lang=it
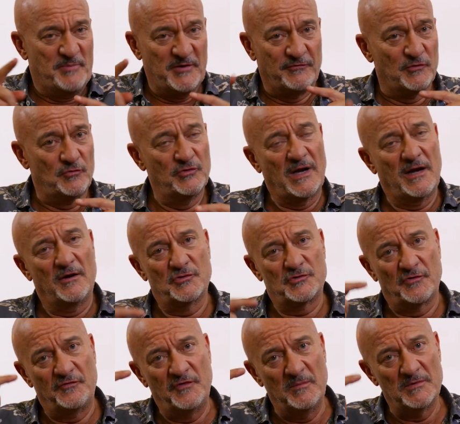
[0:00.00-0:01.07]
Per fortuna nel
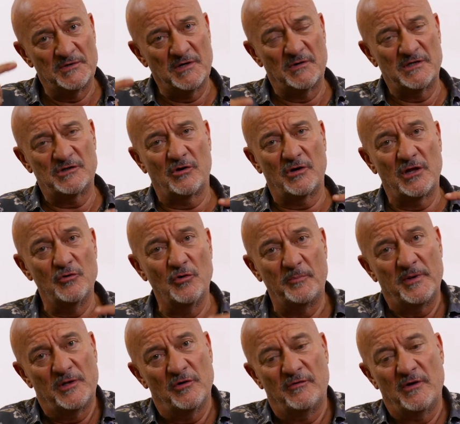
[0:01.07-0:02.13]
nostro film c'è una storia
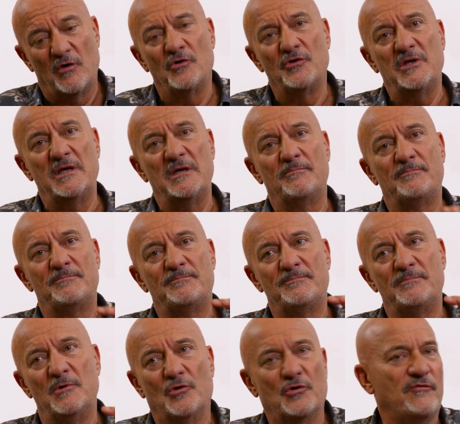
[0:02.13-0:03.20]
doppia dove ogni
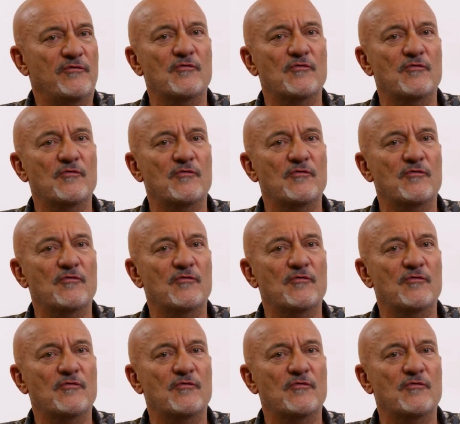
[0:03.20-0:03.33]
loro